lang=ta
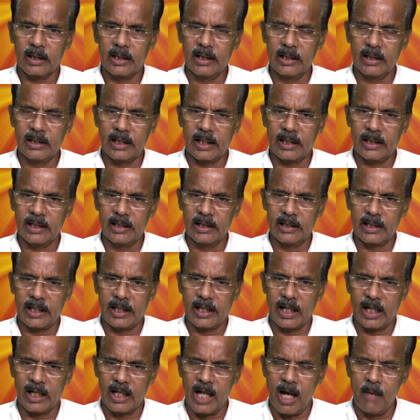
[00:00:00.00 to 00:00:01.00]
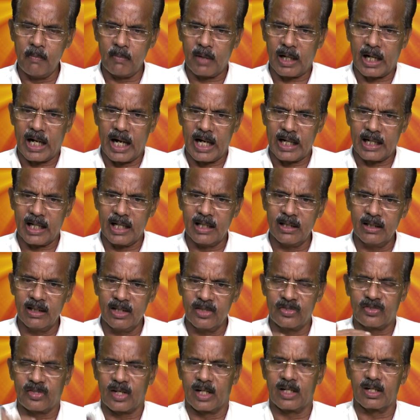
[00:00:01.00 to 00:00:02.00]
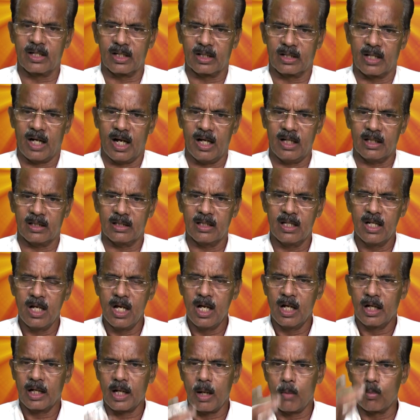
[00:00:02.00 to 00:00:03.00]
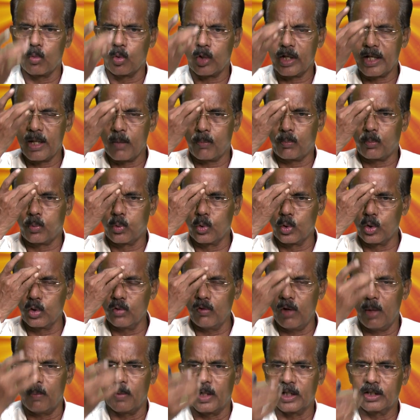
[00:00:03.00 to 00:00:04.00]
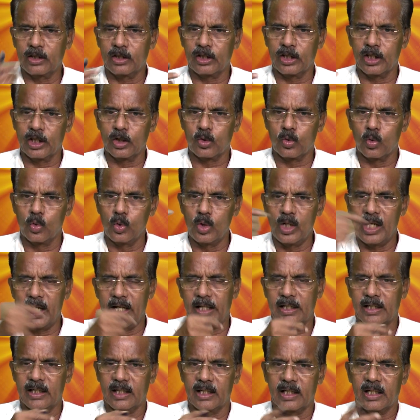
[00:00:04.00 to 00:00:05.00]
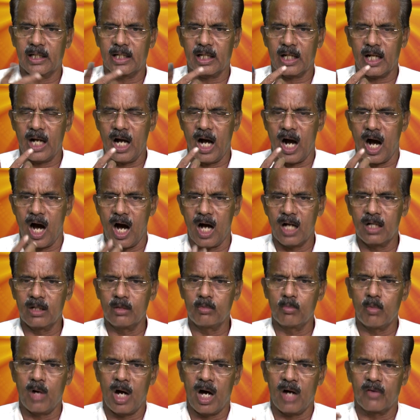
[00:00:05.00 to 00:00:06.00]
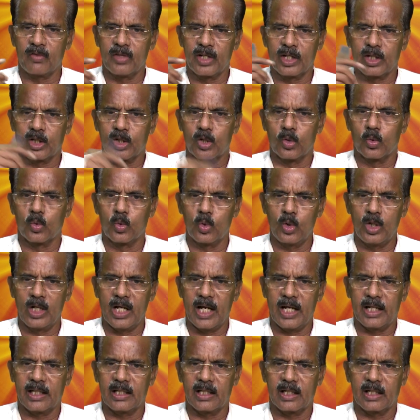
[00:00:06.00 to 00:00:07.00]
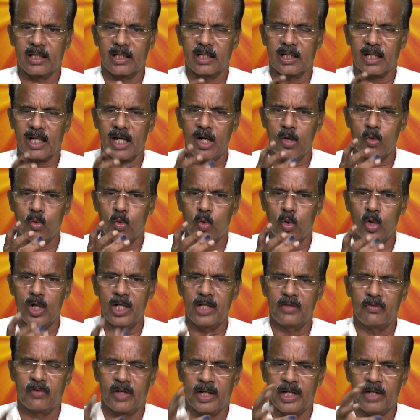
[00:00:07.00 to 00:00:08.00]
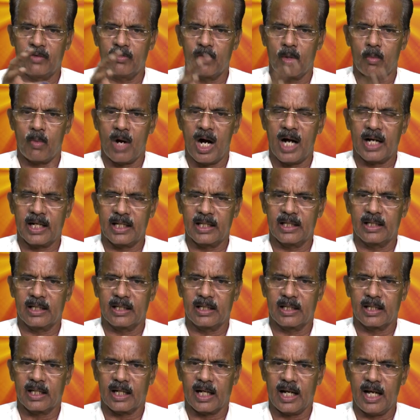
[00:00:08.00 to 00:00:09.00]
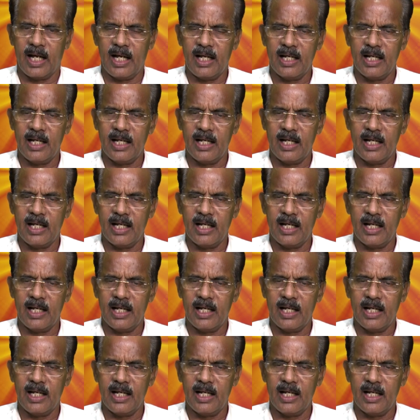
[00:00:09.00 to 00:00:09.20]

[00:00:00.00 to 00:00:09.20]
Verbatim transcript: இது இதையெல்லாம் கடந்து சென்றுதான் நம்முடைய புருவ மத்திக்குள்ளே இருக்கிற ஆன்மாவிற்கு உள்ளே இருக்கிற ஒளி வடிவமாக இருக்கிற